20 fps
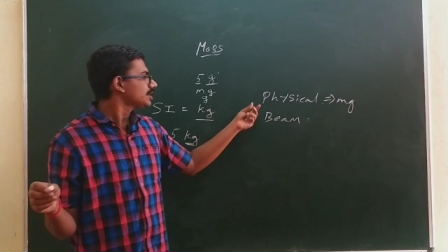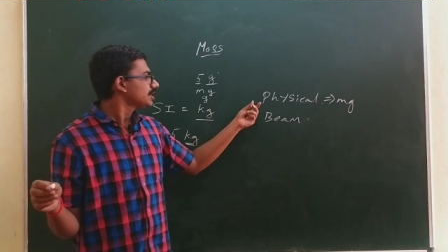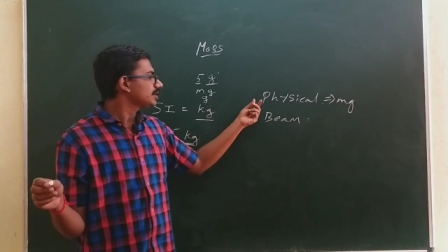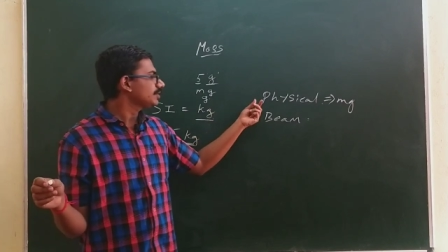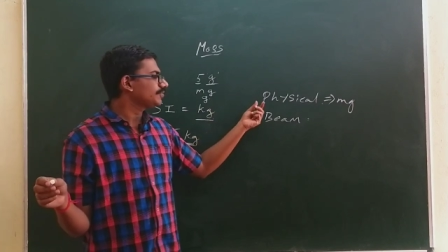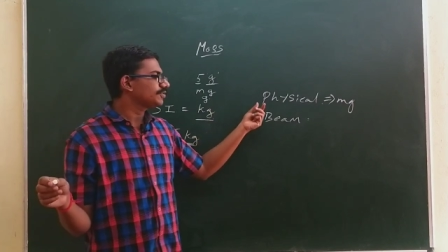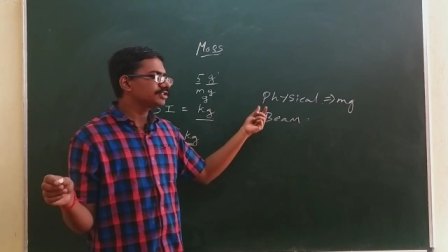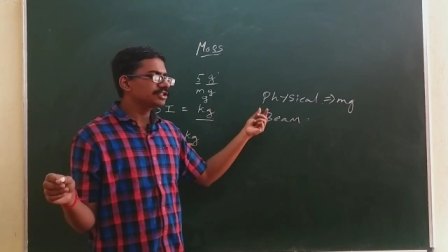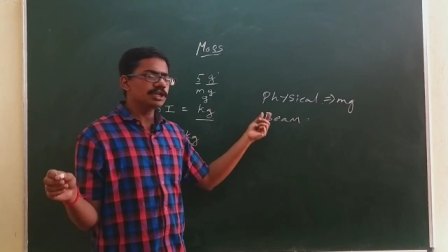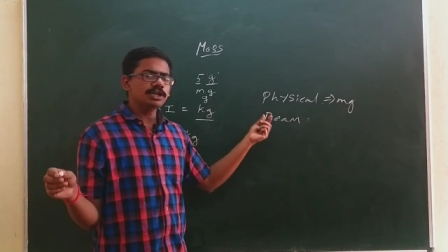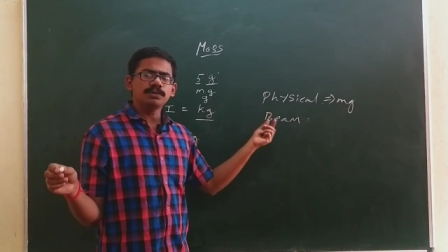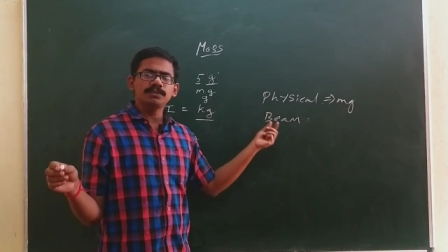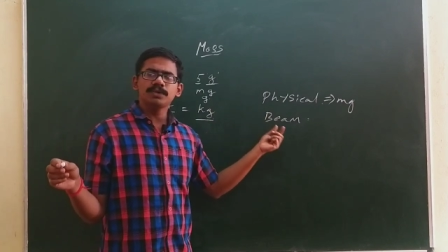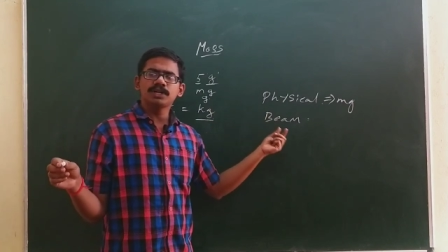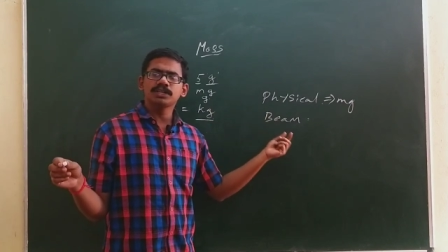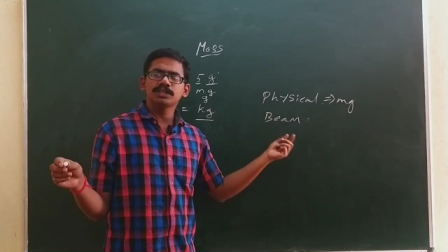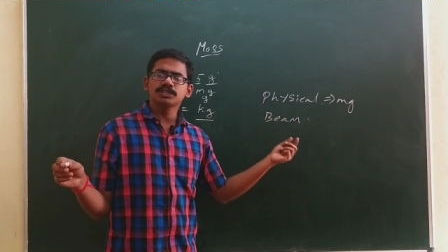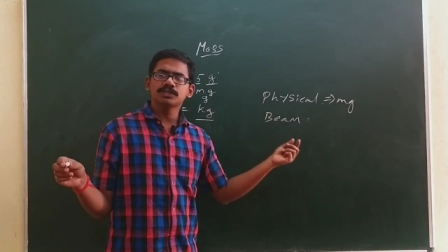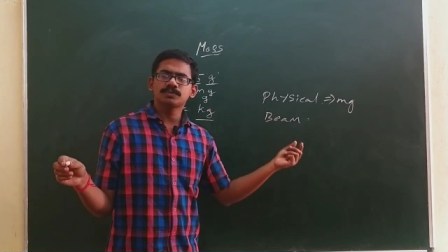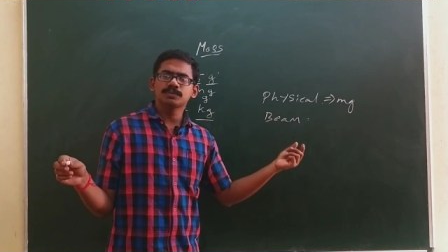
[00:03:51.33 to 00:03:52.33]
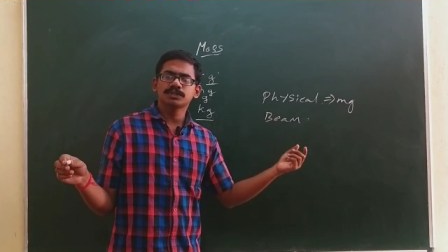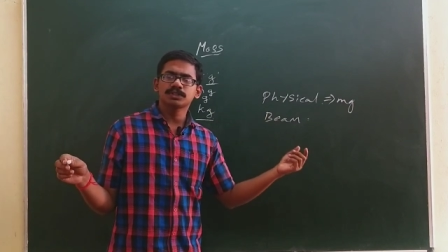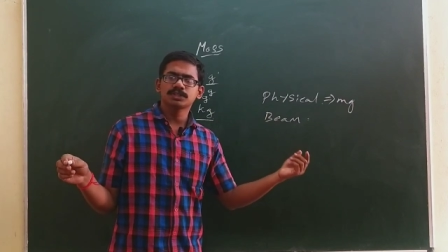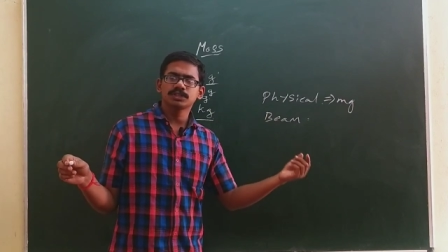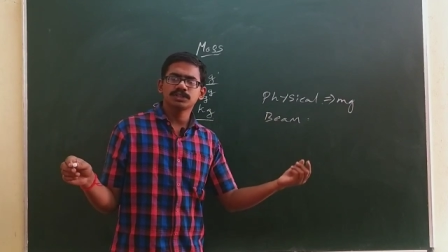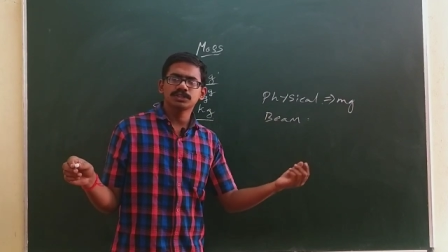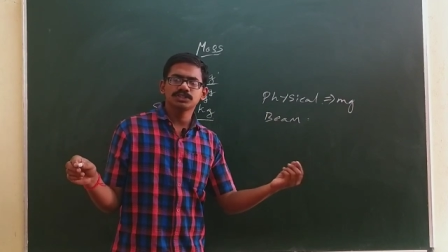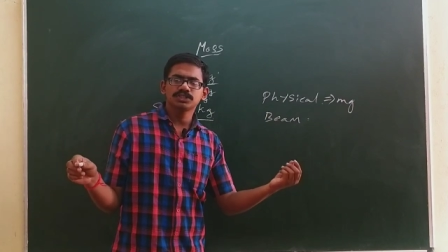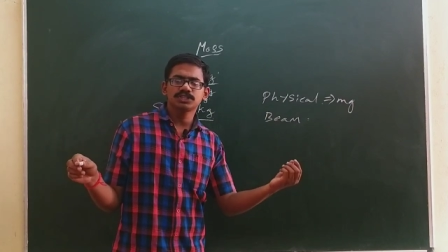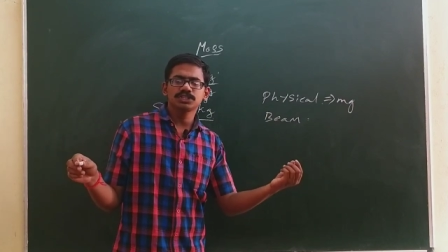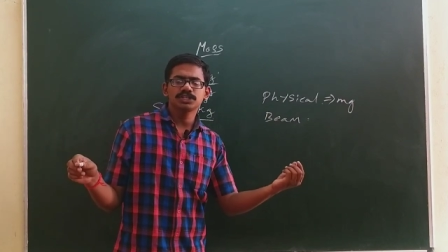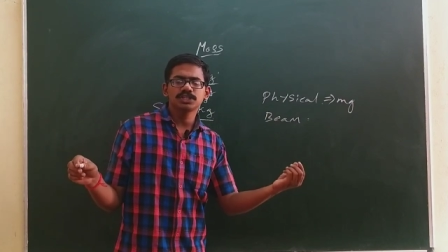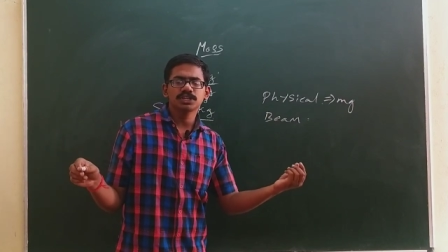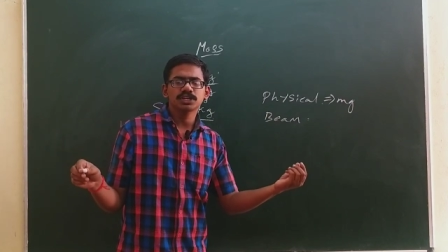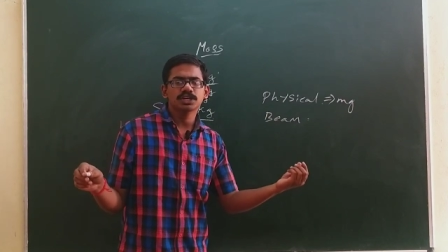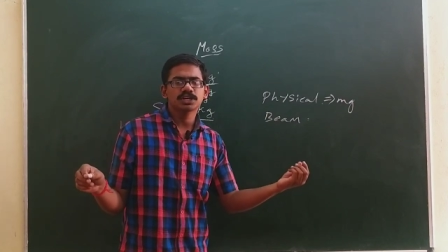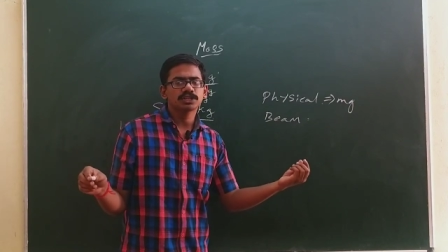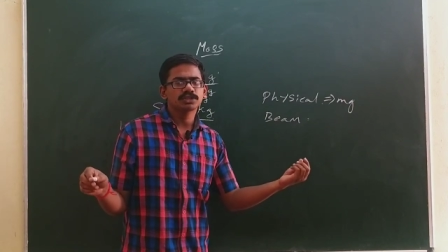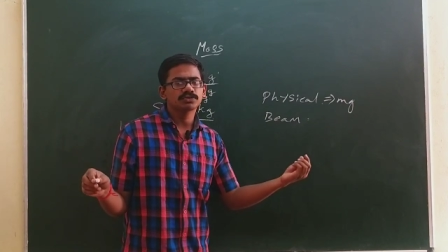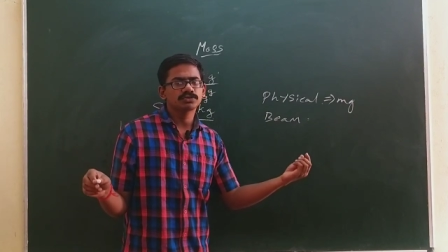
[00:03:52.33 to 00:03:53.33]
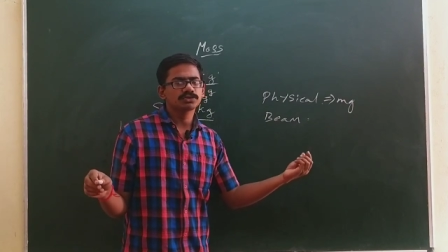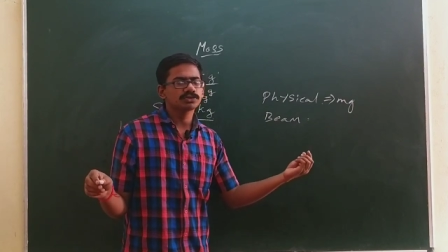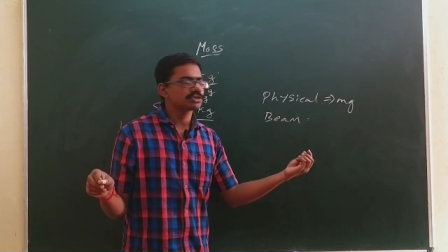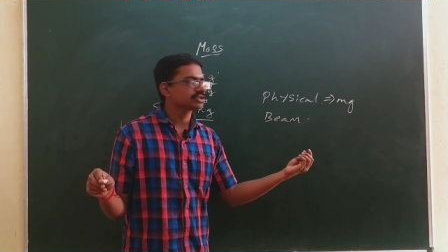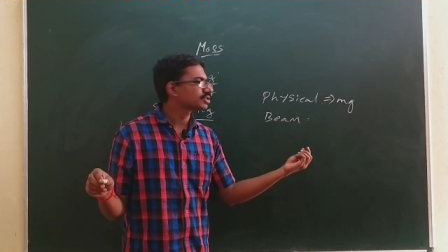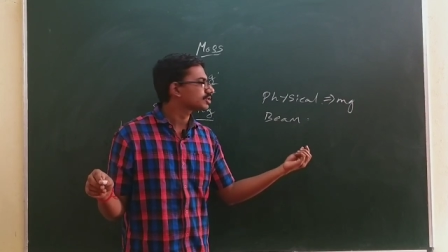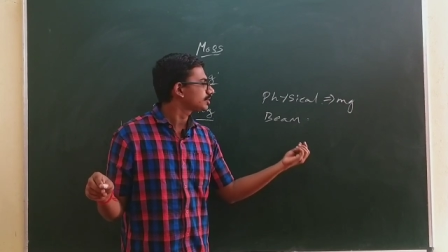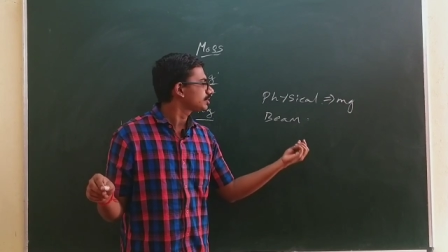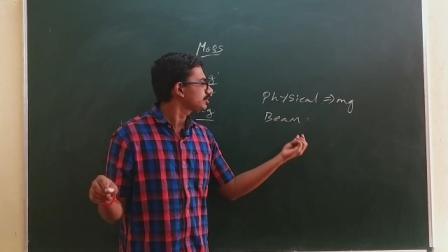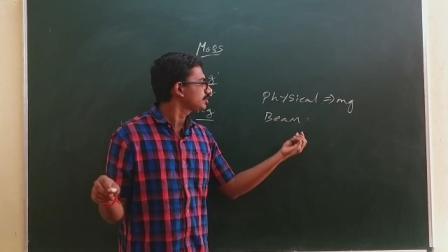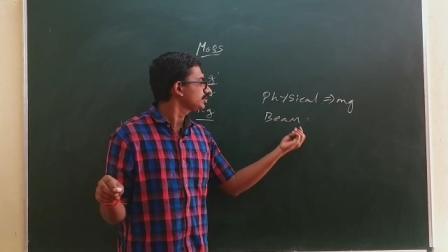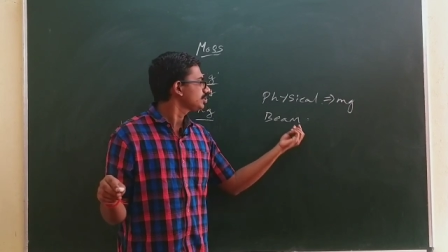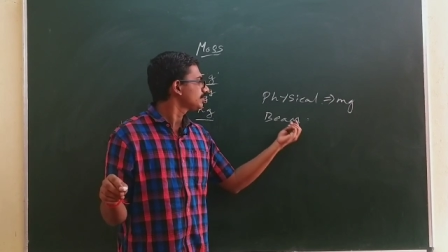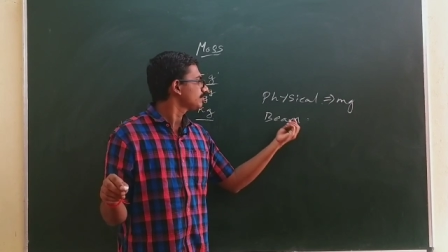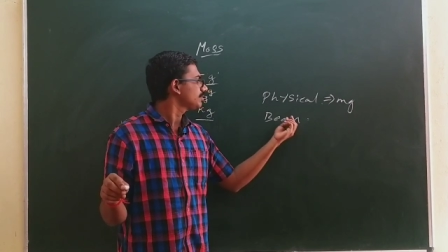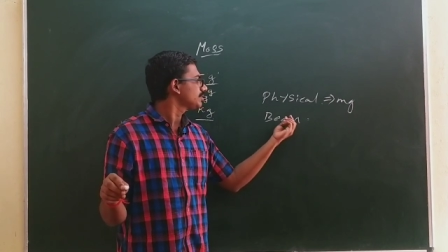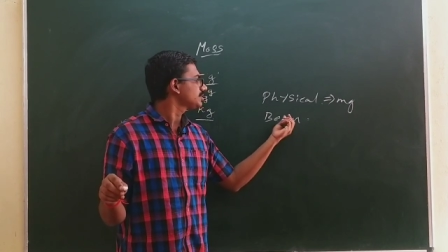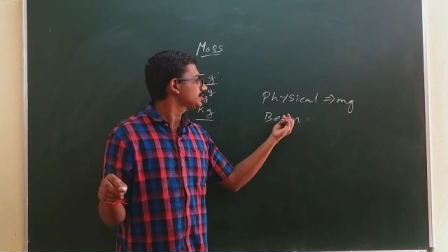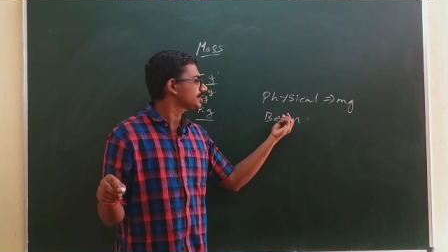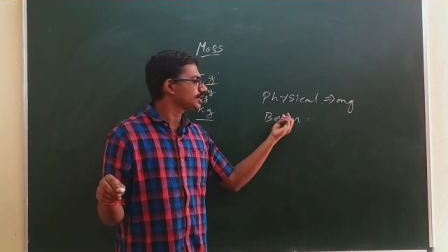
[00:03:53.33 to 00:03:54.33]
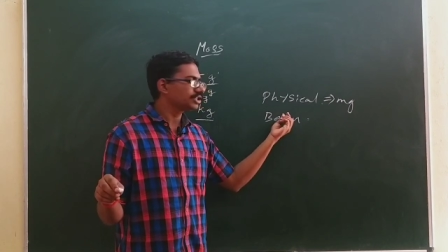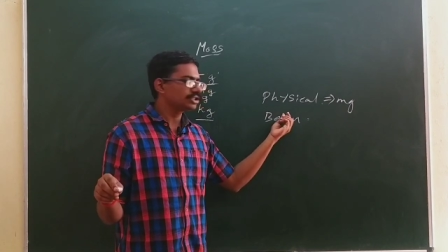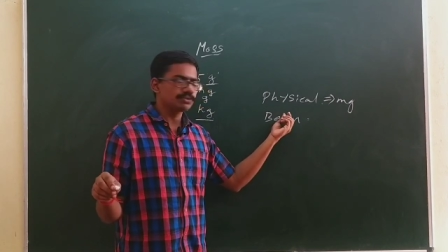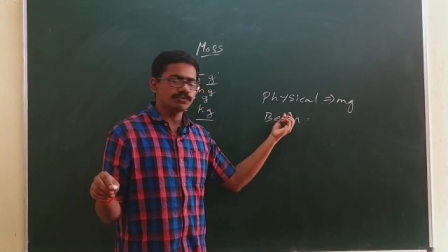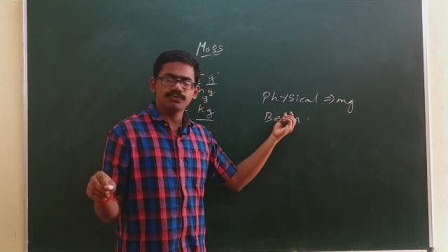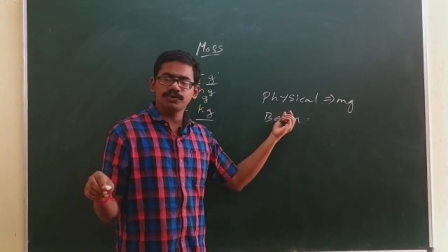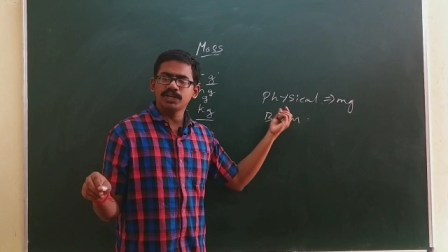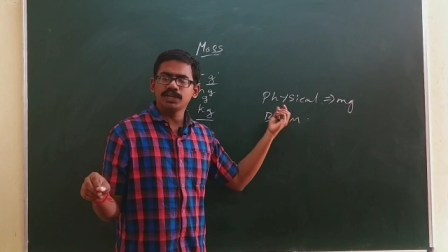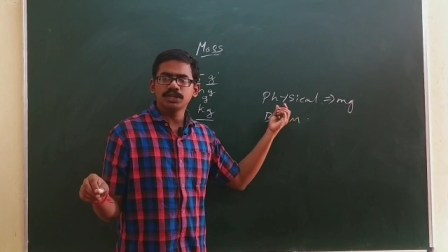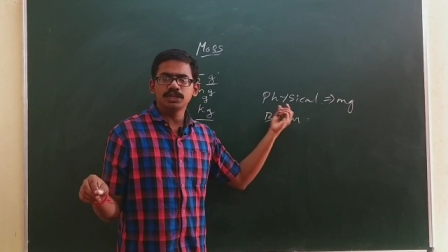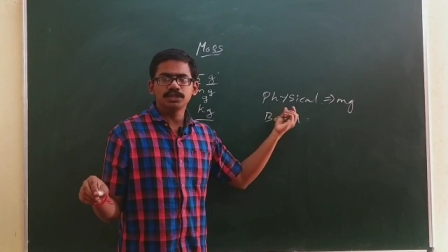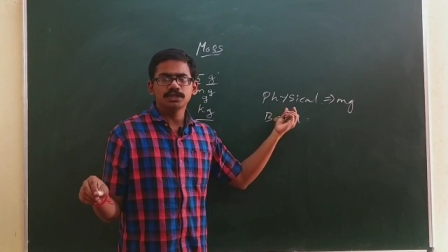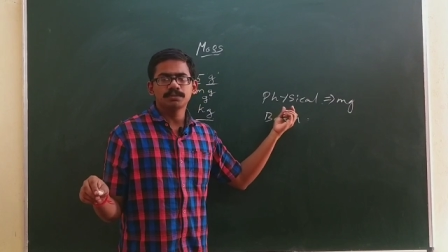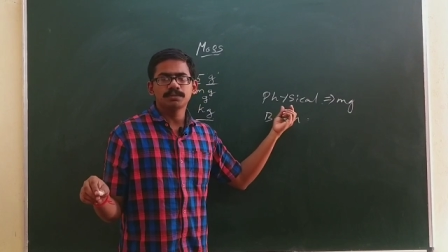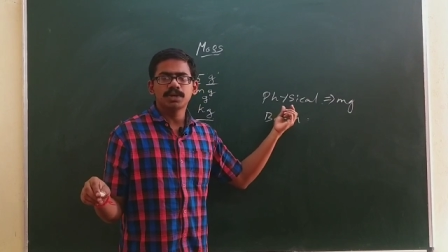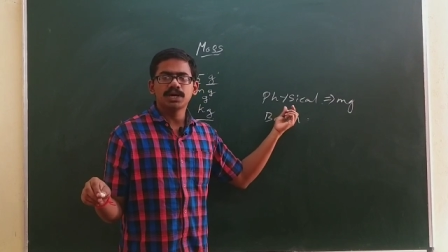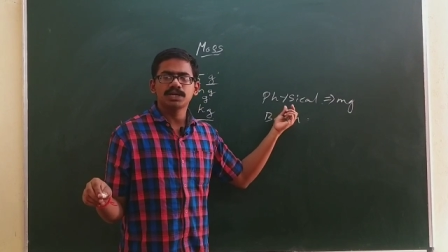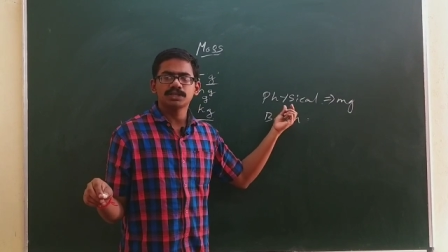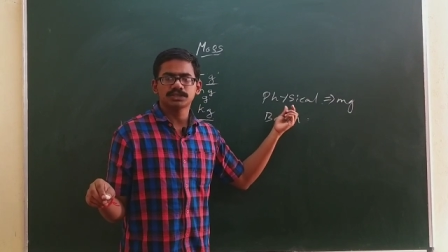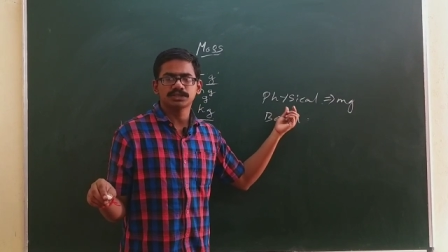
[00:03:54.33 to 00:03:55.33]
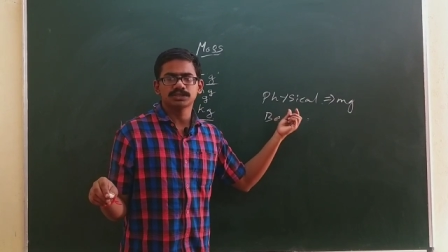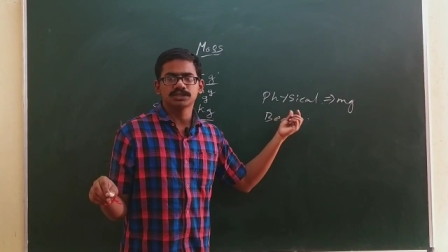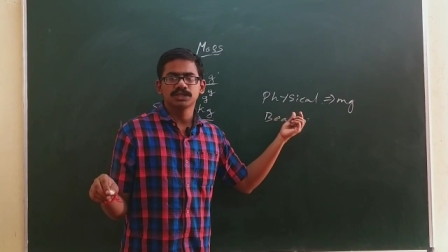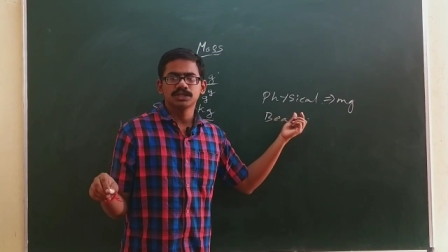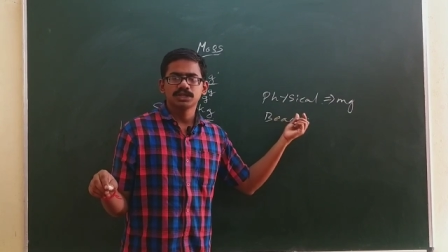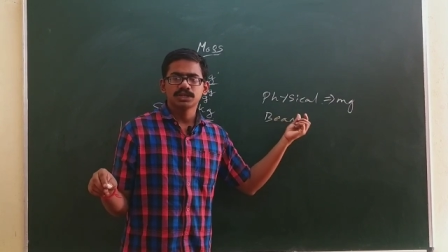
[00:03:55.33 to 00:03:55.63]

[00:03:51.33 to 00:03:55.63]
அதே ஃபிசிக்கல் பேலன்ஸ் பார்த்துட்டிங்கன்னா சின்ன காற்று வந்துச்சுனாலும் இட் வில் சே வேரி த மாஸ்